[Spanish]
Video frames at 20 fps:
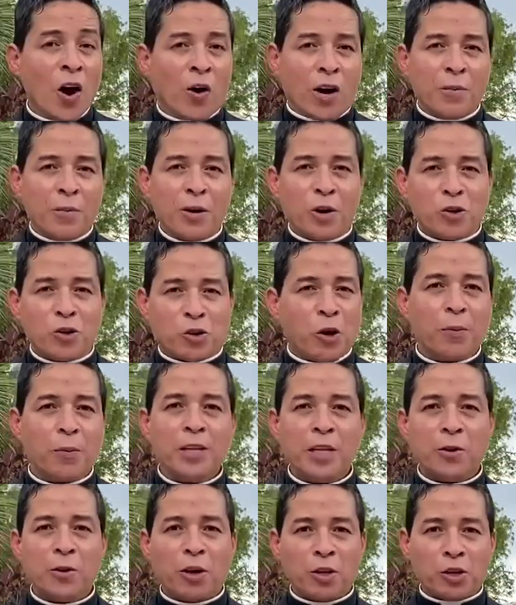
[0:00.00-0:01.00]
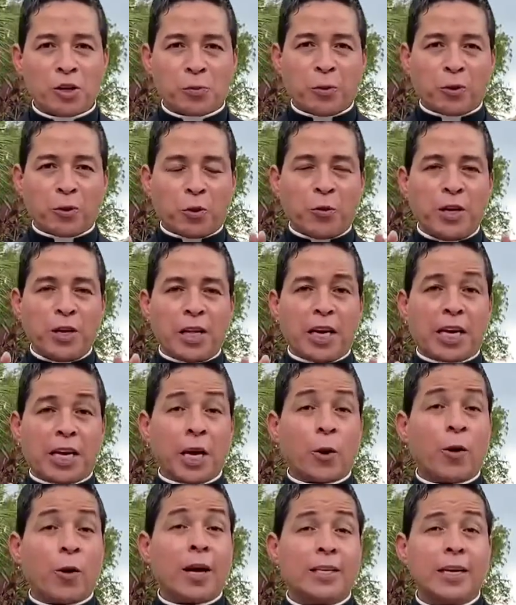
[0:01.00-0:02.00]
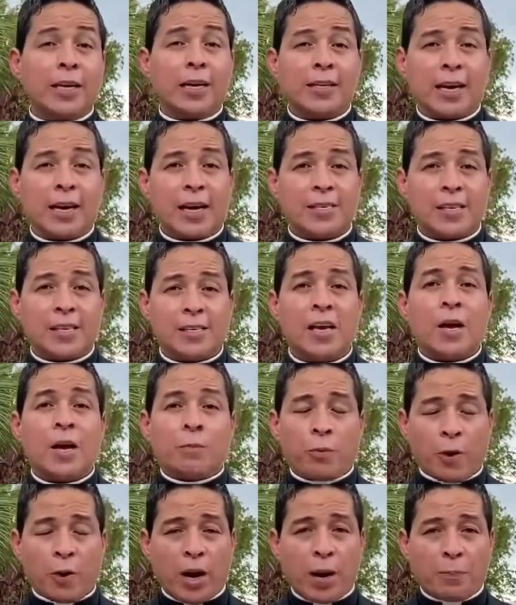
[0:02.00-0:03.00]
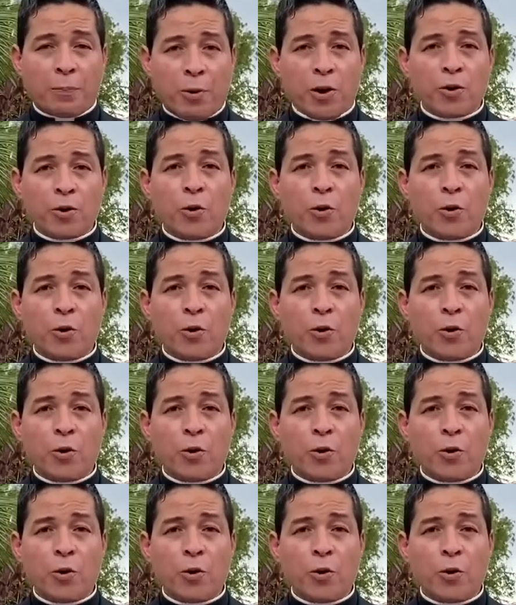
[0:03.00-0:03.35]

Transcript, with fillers: Hola amigos, soy bendigo a Dios por tu vida y quiero darte las gracias por el apoyo